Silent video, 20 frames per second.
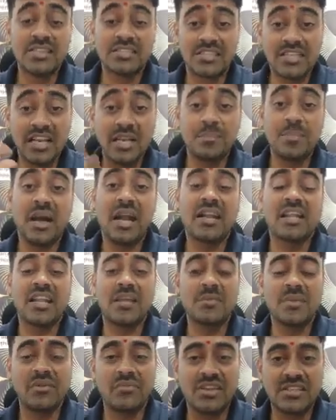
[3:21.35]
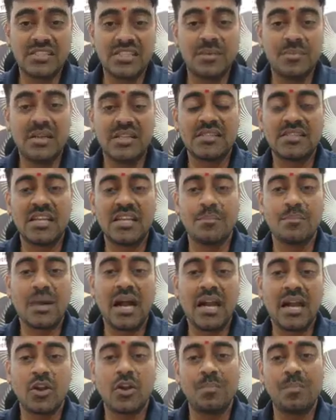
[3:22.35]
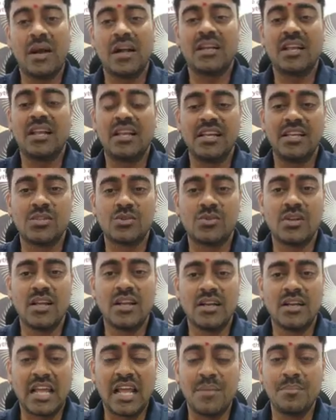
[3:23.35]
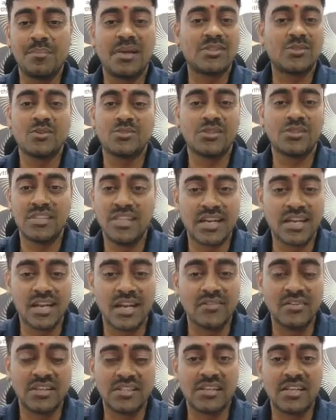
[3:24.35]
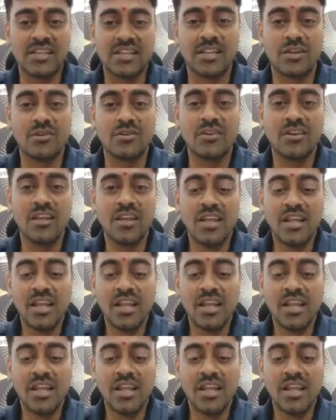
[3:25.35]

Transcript: స్టిల్ పార్ట్ టైం గా వెస్ట్ బిజినెస్ ని బాడీలో పాటలా చేస్తున్నా టైం పాస్ కోసం చేయట్లే వెస్ట్ అయ్యి నేను